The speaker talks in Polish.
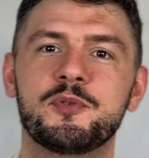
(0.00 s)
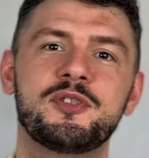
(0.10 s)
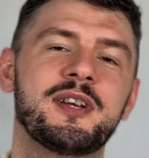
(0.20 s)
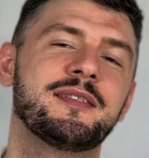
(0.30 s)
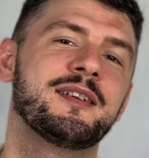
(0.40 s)

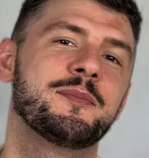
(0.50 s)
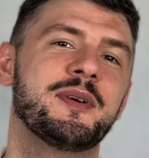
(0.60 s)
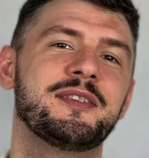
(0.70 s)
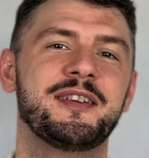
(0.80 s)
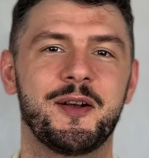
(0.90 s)
przydatnych
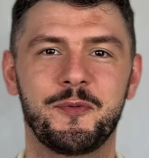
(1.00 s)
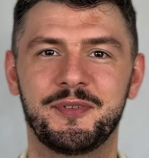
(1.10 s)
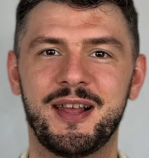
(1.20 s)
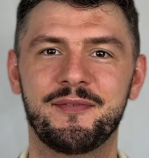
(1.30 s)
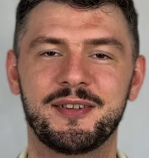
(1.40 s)
materiałów
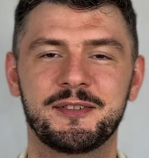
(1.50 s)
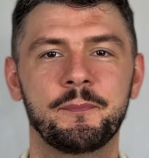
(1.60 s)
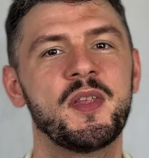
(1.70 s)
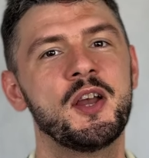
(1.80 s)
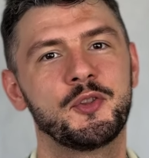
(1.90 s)
dla Was.
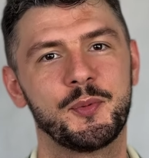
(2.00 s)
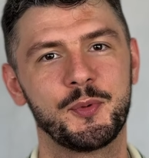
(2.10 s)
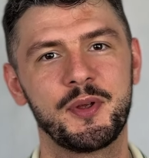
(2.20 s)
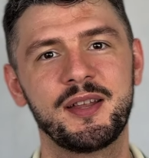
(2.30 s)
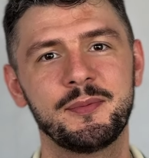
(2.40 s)
To
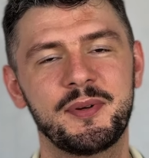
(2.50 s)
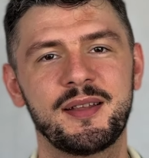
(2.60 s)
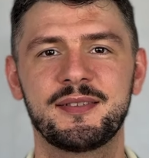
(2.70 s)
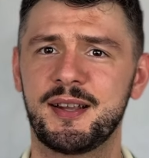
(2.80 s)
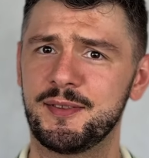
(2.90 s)
był Jan
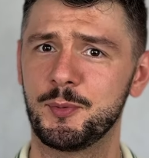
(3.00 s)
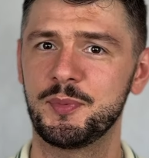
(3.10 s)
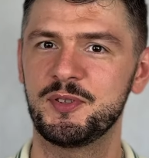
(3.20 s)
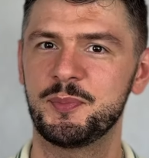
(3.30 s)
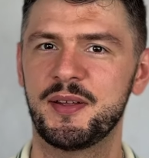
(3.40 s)
Brac, kanał
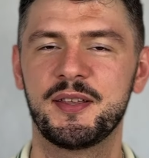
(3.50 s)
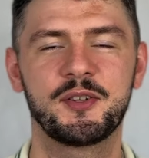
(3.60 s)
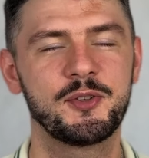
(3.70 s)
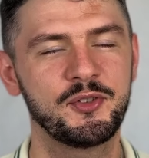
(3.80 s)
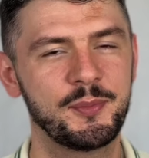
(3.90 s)

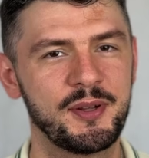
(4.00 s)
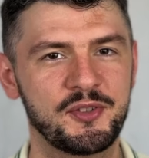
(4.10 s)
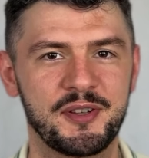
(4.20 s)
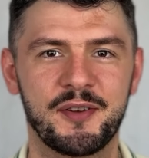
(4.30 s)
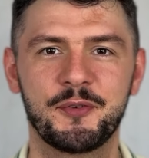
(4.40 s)
Bisplaner. Do
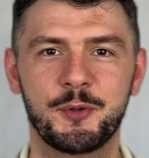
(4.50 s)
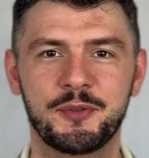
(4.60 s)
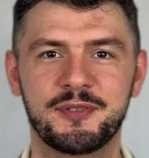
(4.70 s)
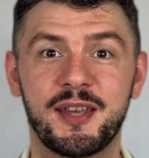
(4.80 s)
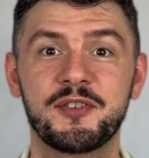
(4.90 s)
zobaczenia
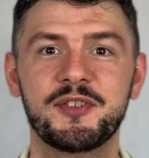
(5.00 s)
wkrótce.